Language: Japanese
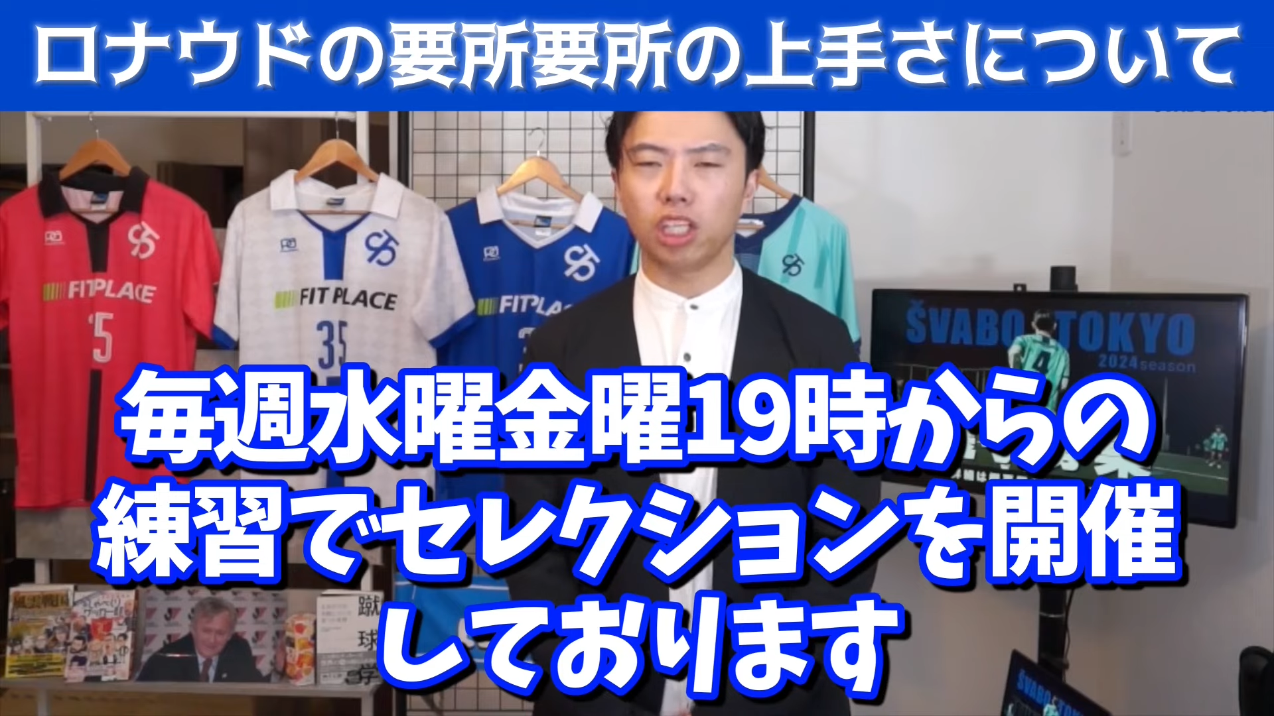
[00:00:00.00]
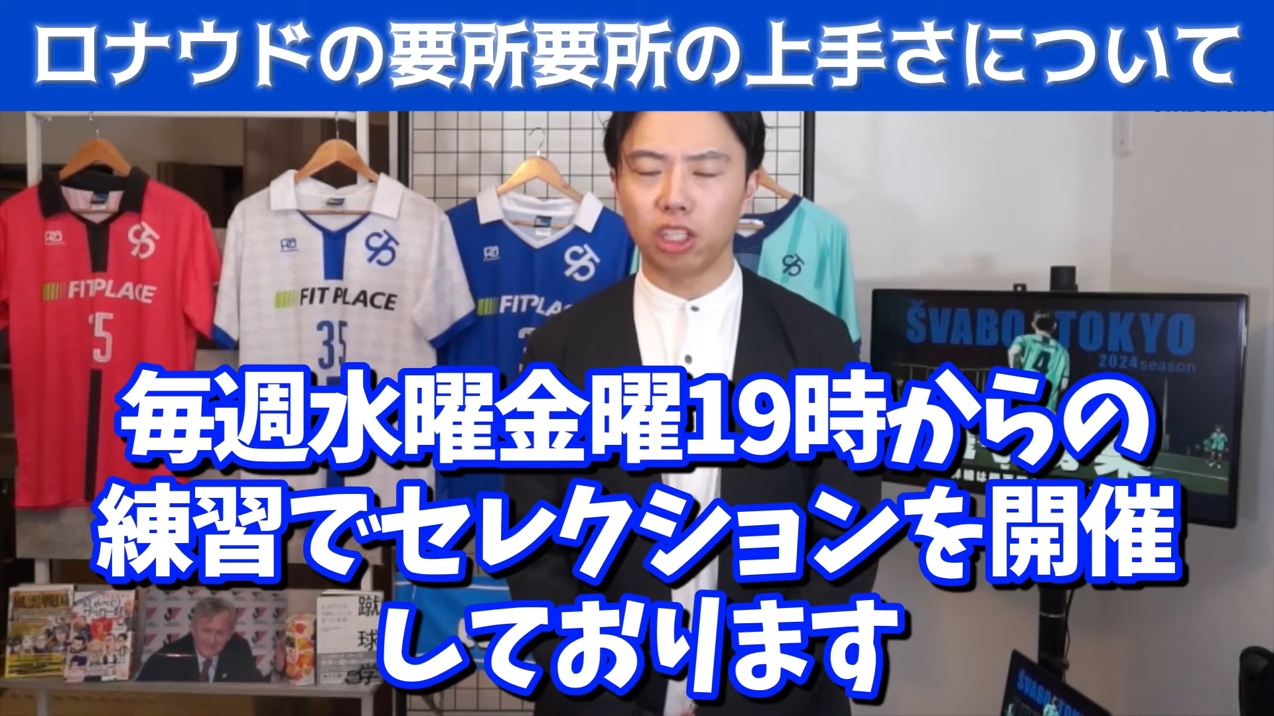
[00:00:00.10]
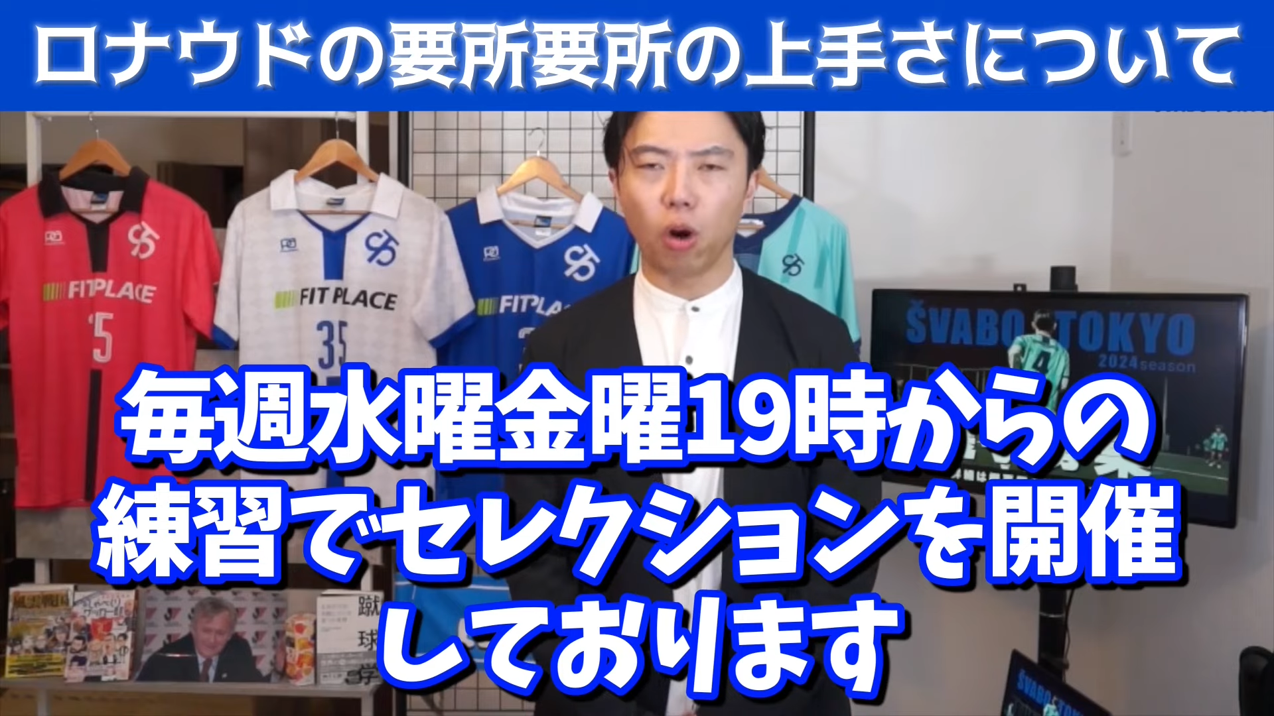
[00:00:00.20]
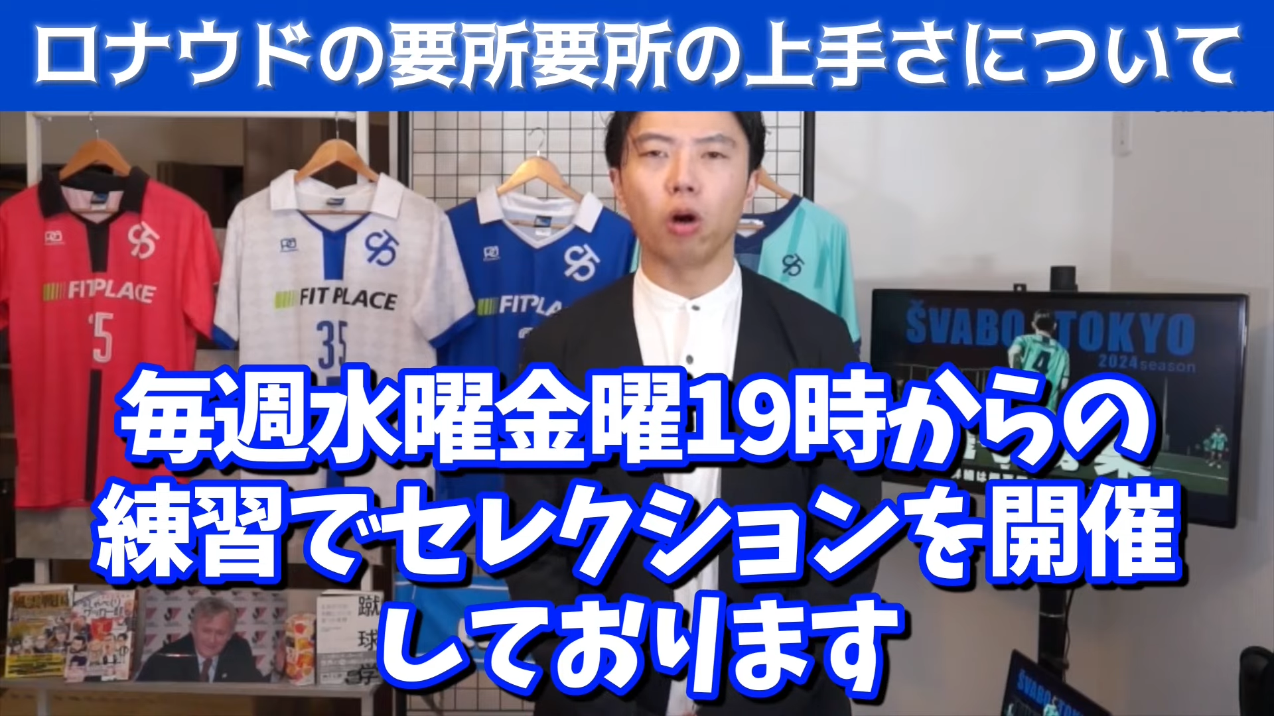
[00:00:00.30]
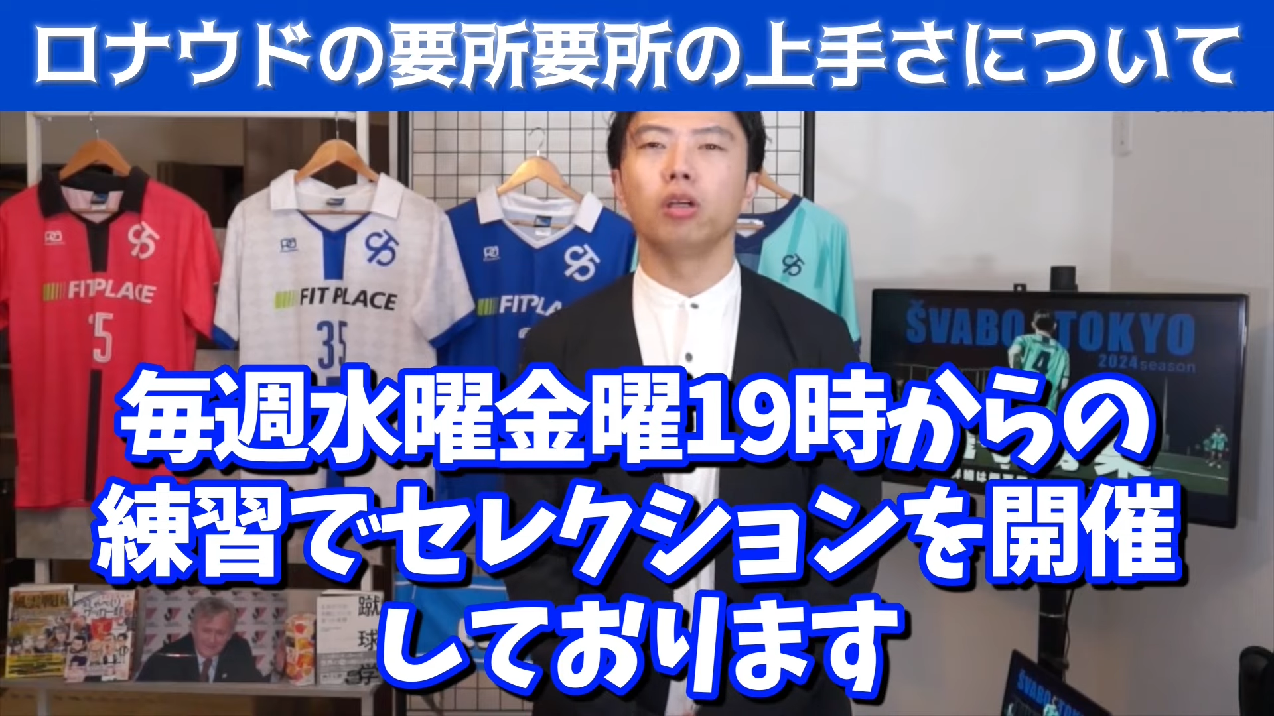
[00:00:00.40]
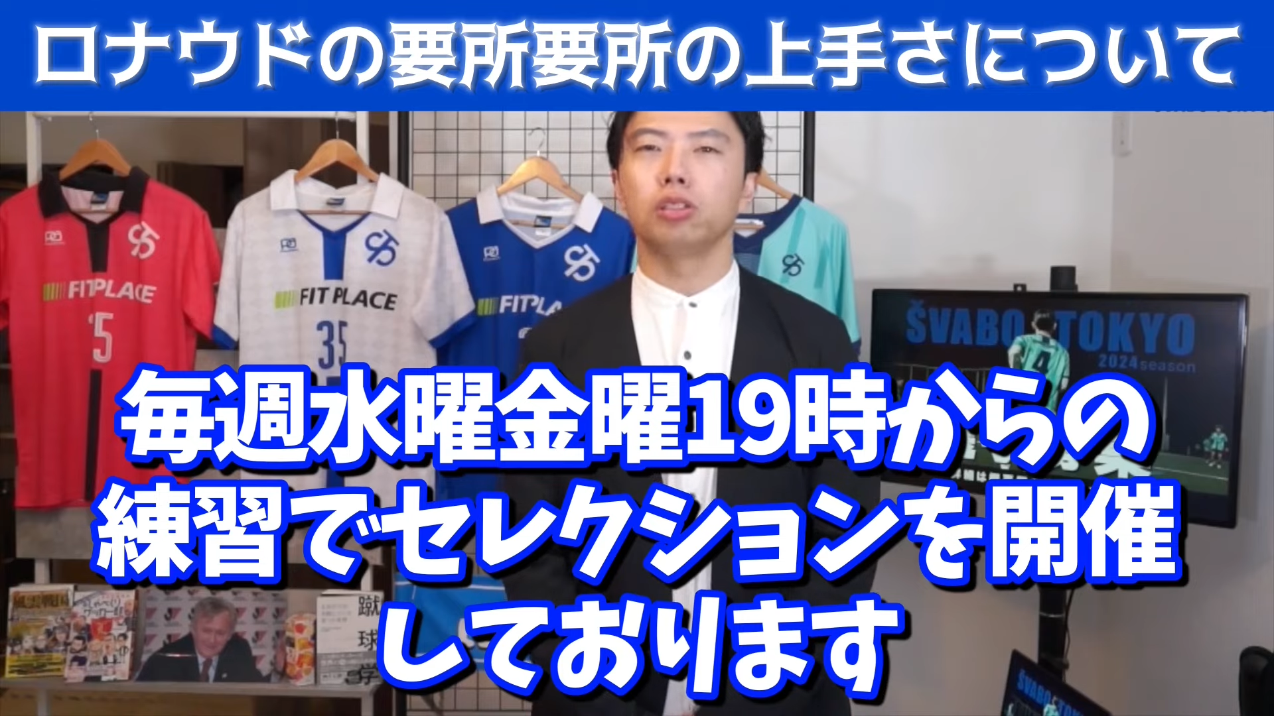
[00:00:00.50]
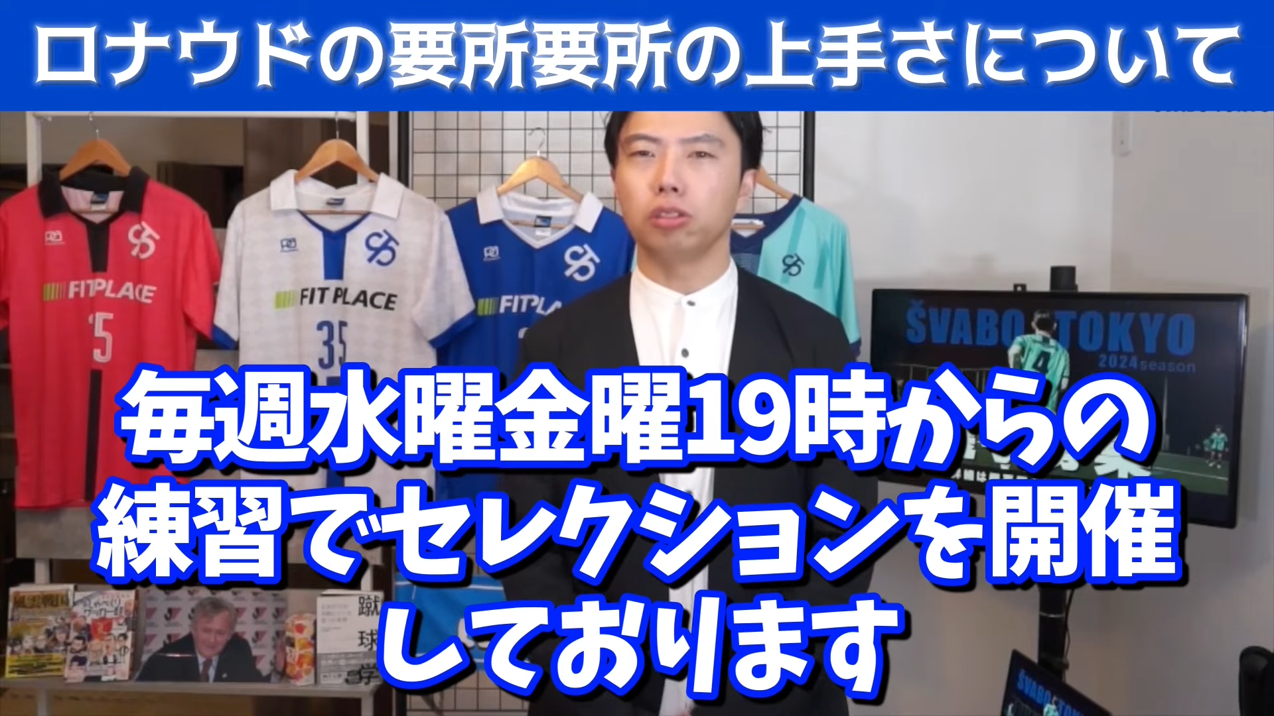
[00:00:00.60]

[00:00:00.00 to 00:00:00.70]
金曜